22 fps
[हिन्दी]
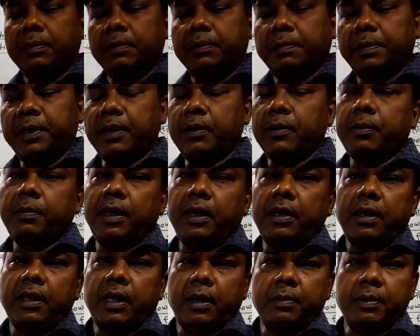पेरू में
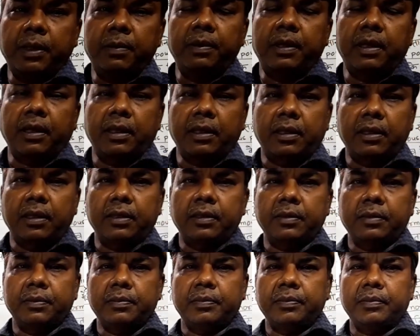अभी भी रहते
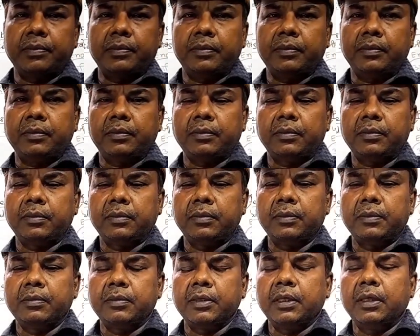हैं
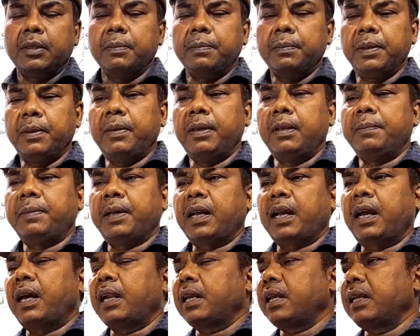विभिन्न
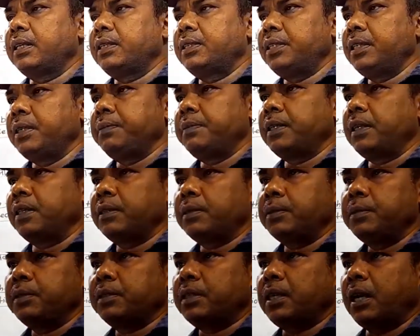प्रकार के जीव
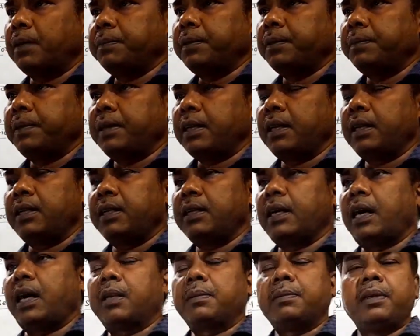जंतु उस टापू पर हैं
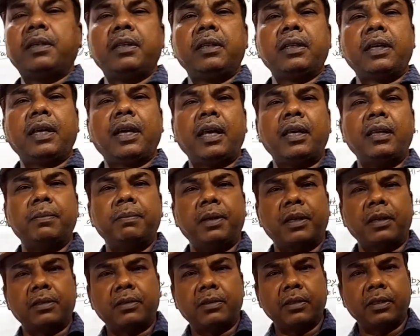डार्विन कई
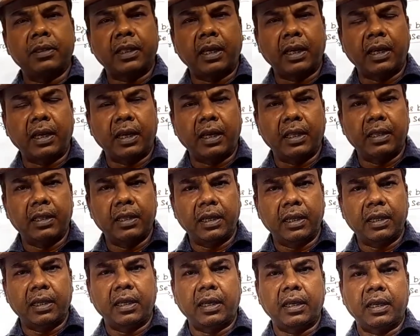वर्षों तक
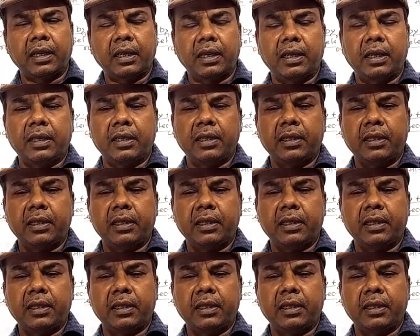अध्ययन करके